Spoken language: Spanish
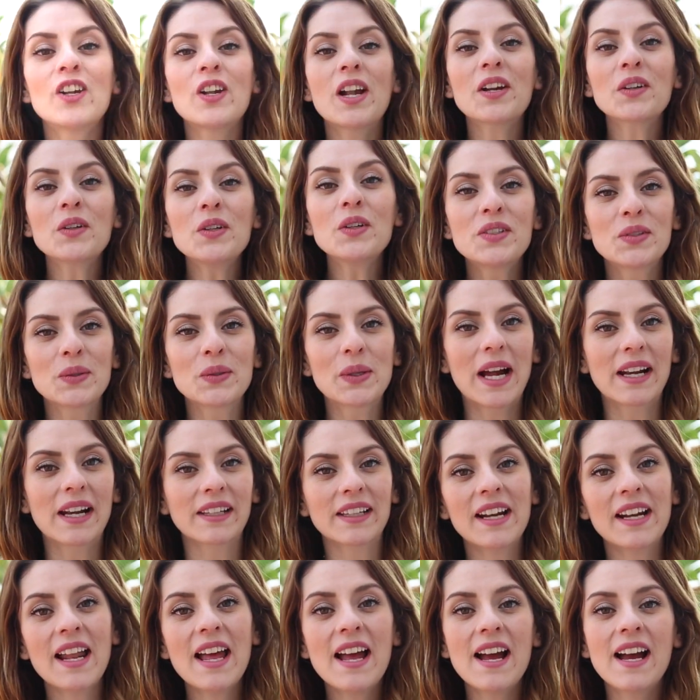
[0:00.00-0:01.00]
A lo largo de su
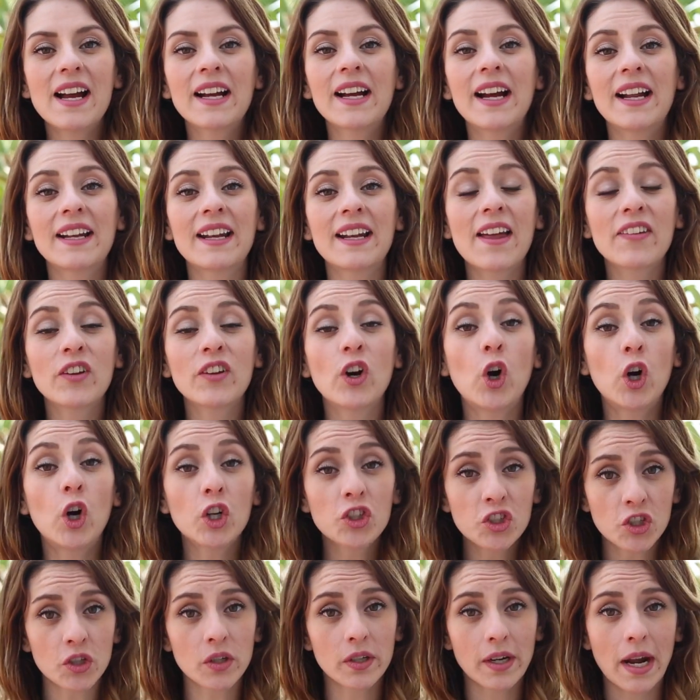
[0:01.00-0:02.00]
carrera han ganado
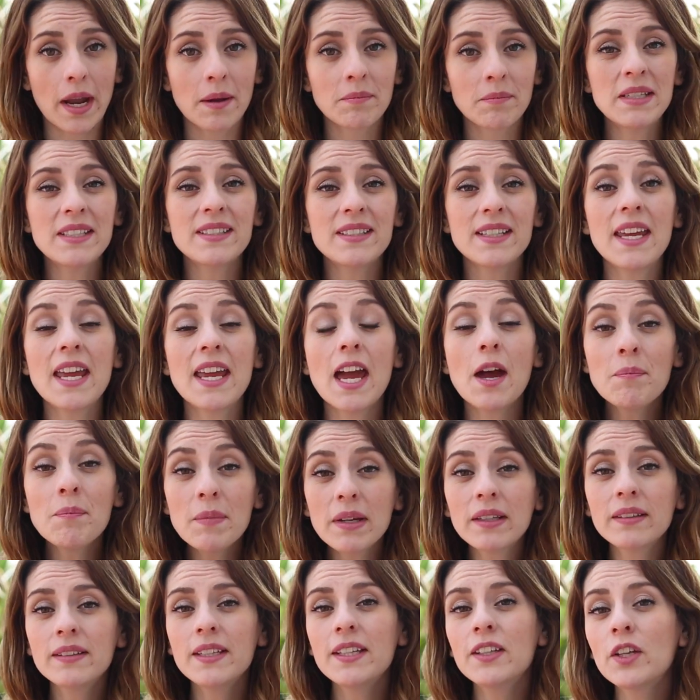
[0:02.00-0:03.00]
8 Grammys y
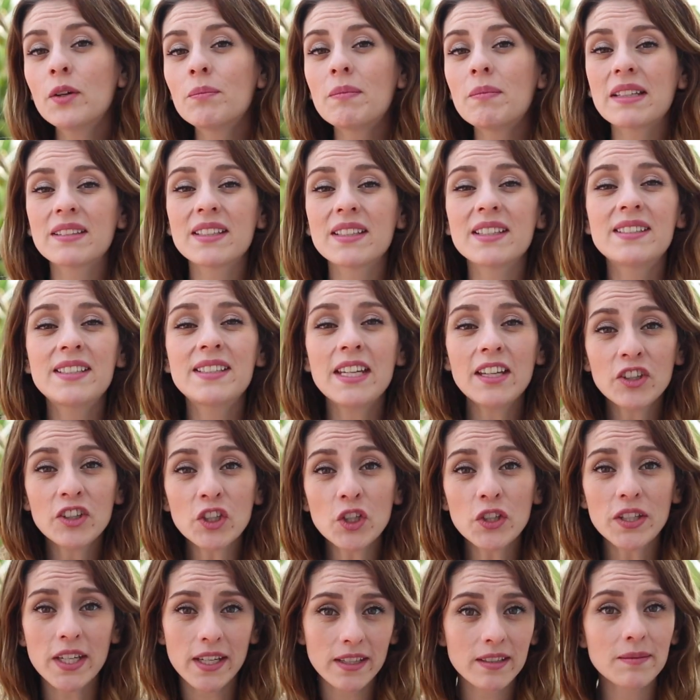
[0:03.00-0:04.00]
han vendido más de
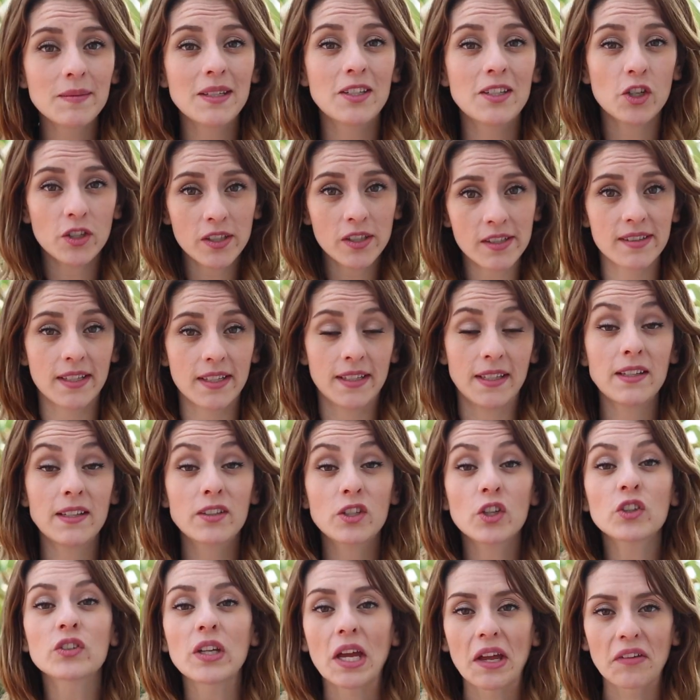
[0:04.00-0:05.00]
110 millones de
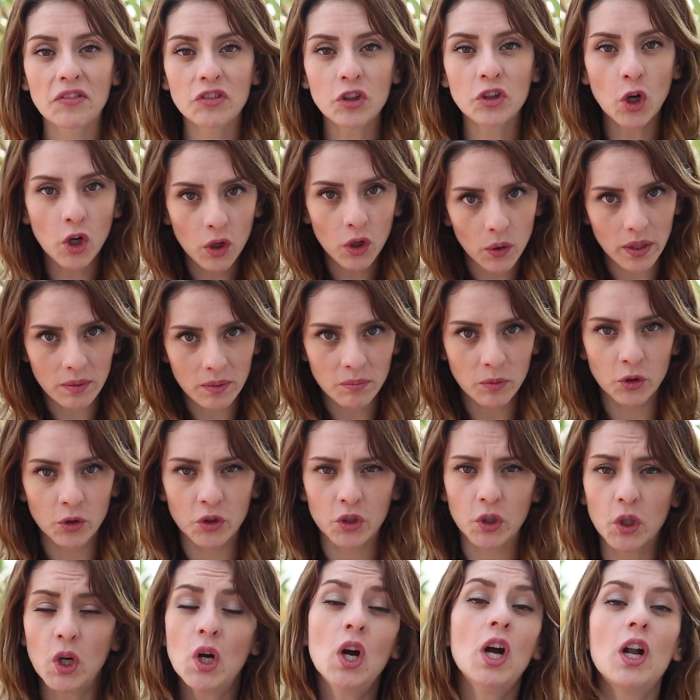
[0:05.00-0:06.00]
discos en todo el
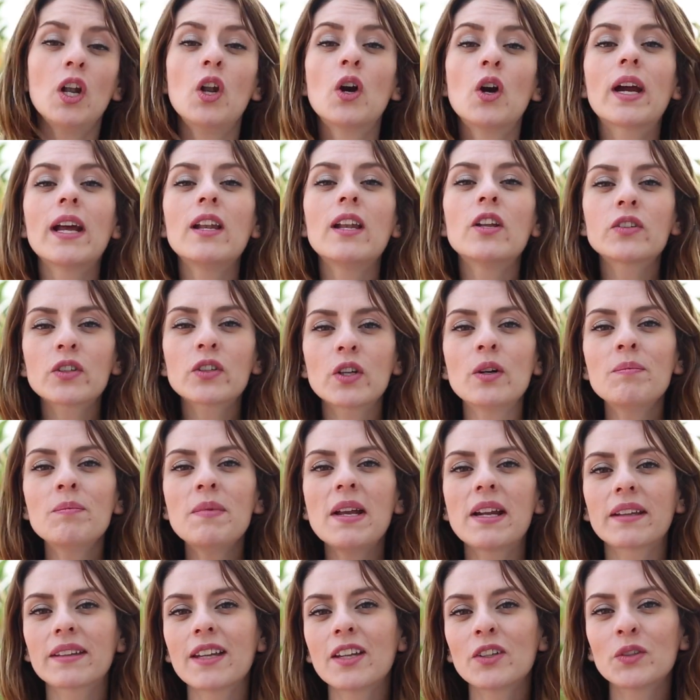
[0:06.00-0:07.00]
mundo, lo que los
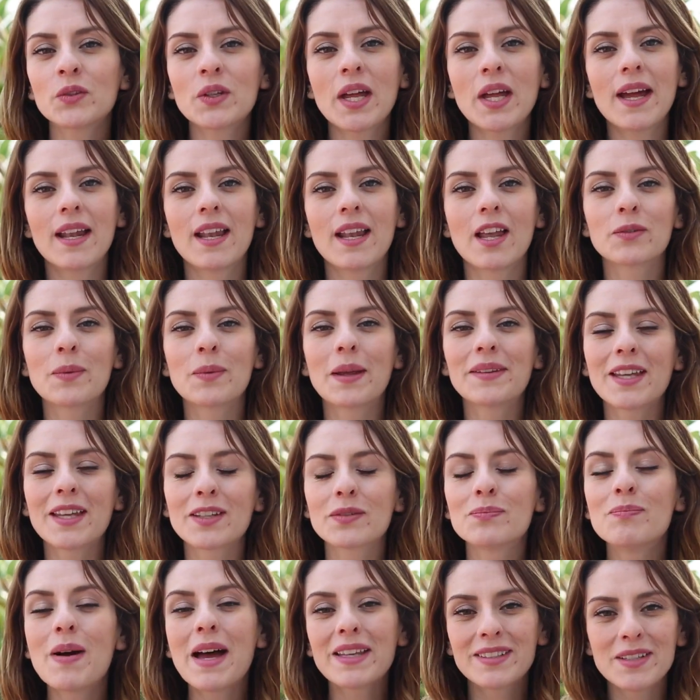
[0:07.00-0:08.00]
convierte en una de las
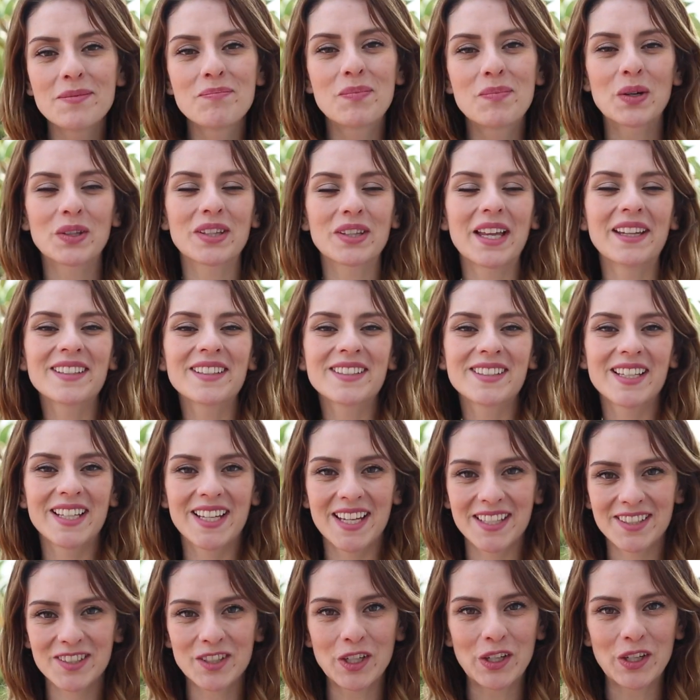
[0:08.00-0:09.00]
bandas más importantes
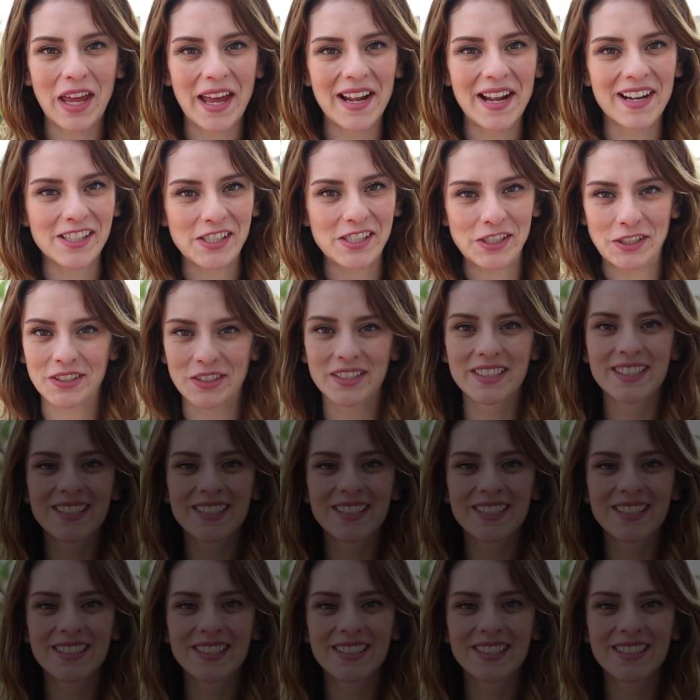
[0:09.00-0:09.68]
en la historia del rock.